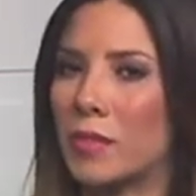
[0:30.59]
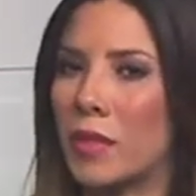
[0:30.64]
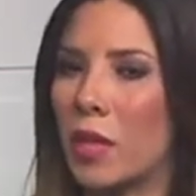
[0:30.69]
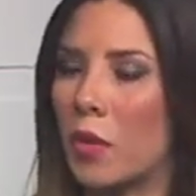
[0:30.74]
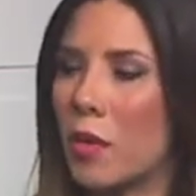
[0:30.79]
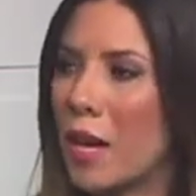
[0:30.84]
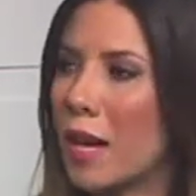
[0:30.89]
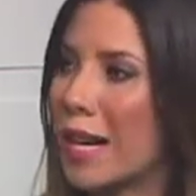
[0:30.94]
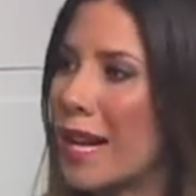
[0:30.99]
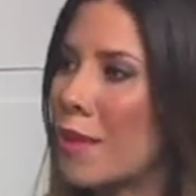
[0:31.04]
de
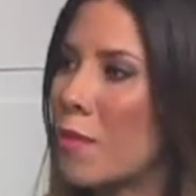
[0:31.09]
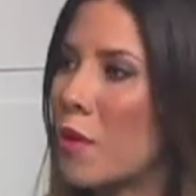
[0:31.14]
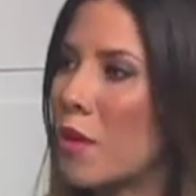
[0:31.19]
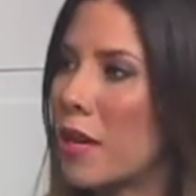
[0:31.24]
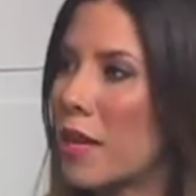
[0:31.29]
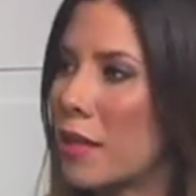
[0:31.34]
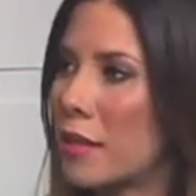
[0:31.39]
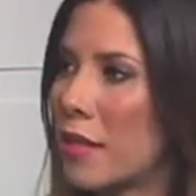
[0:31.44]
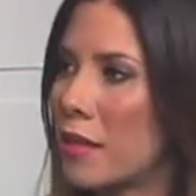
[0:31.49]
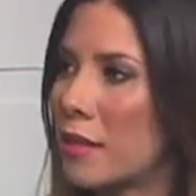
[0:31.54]
unas
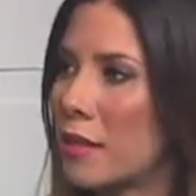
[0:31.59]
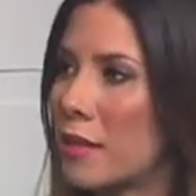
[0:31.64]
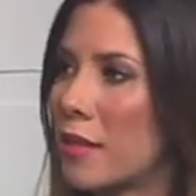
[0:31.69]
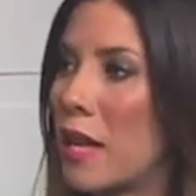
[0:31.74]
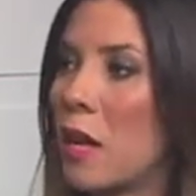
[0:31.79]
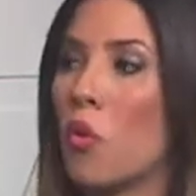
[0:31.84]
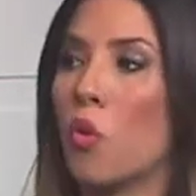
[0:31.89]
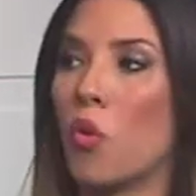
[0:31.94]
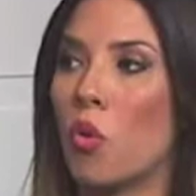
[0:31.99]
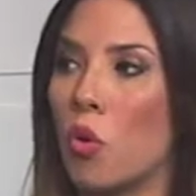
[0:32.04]
camionetas
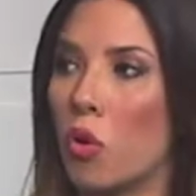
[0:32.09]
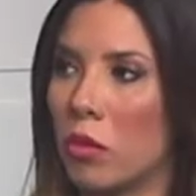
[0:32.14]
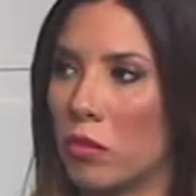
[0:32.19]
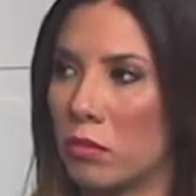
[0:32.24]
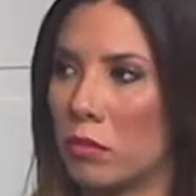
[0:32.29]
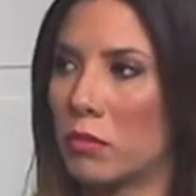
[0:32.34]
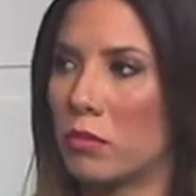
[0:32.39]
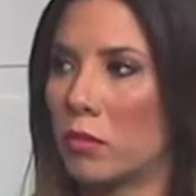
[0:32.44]
de lujo,